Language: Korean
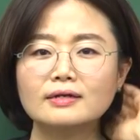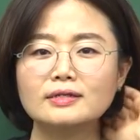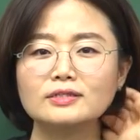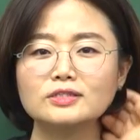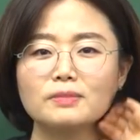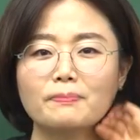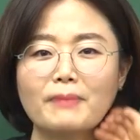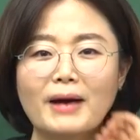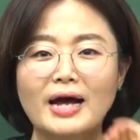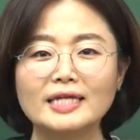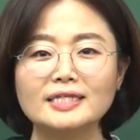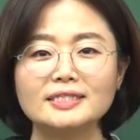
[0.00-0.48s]

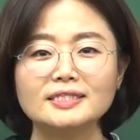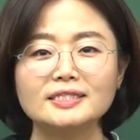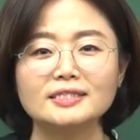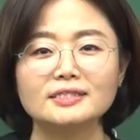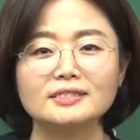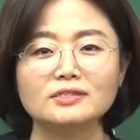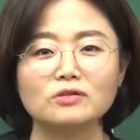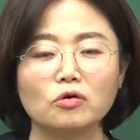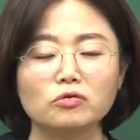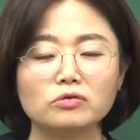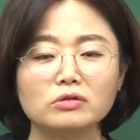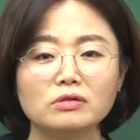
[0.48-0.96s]
그래서
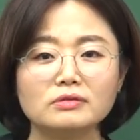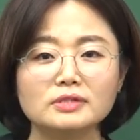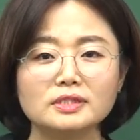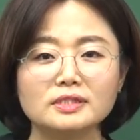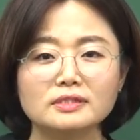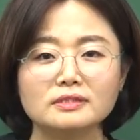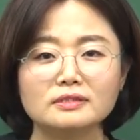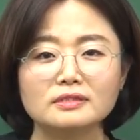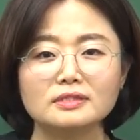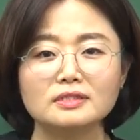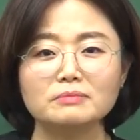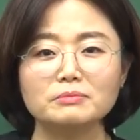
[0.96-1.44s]
반드는 어떤
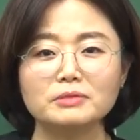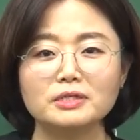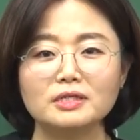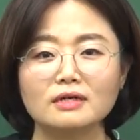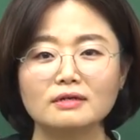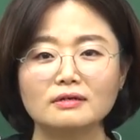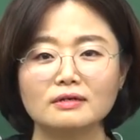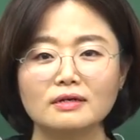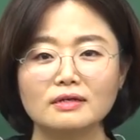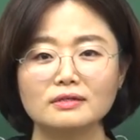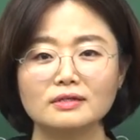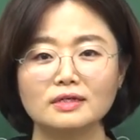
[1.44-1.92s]
의미라
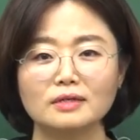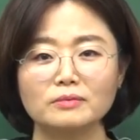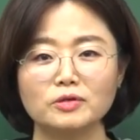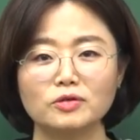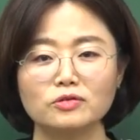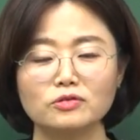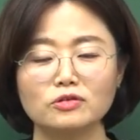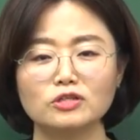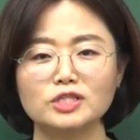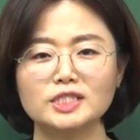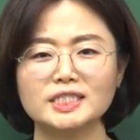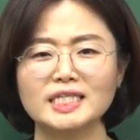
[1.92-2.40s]

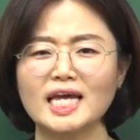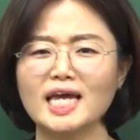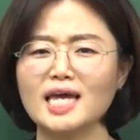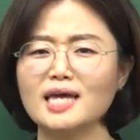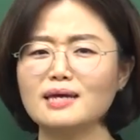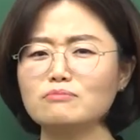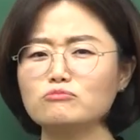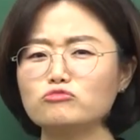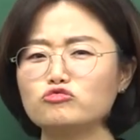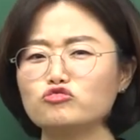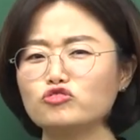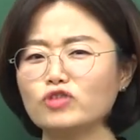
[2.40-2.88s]
그랬냐면요
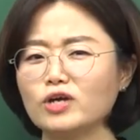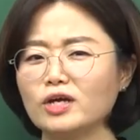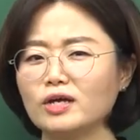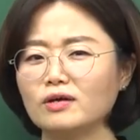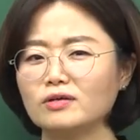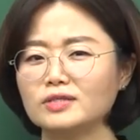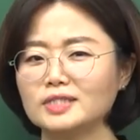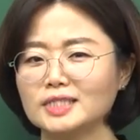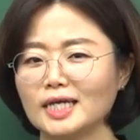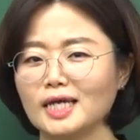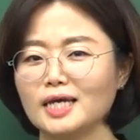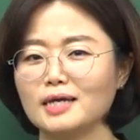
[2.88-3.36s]

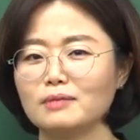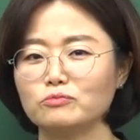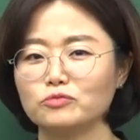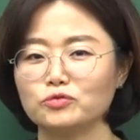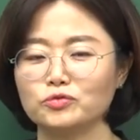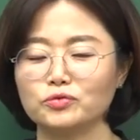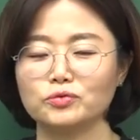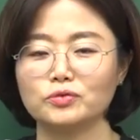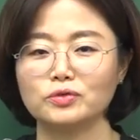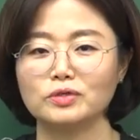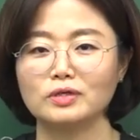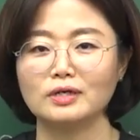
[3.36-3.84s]
채무예요
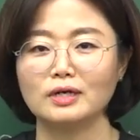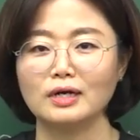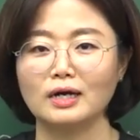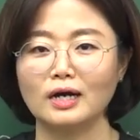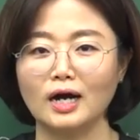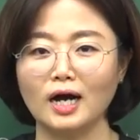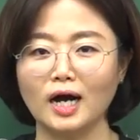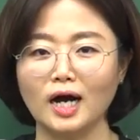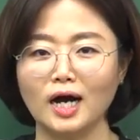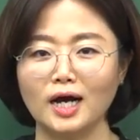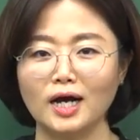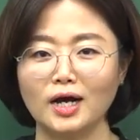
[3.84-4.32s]
채무.
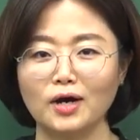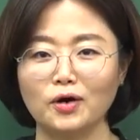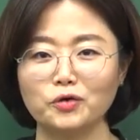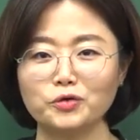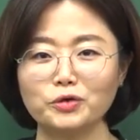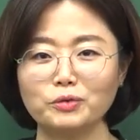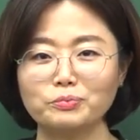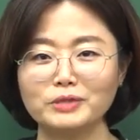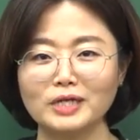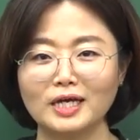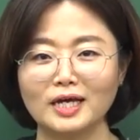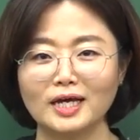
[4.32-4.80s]
아,
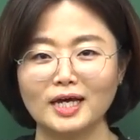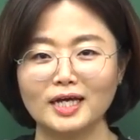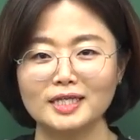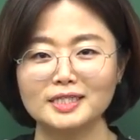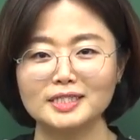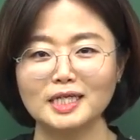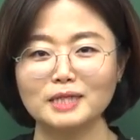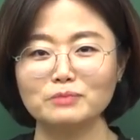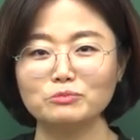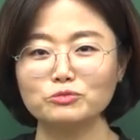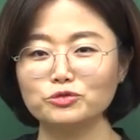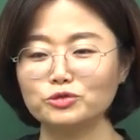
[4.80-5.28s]
어렵다.
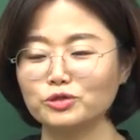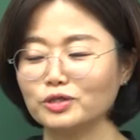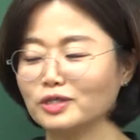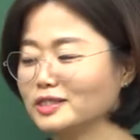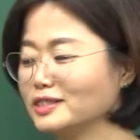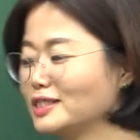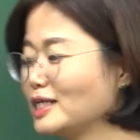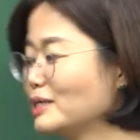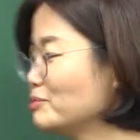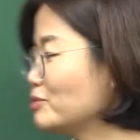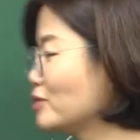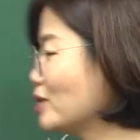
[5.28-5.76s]
채무.
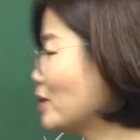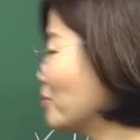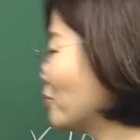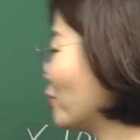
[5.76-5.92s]
채무가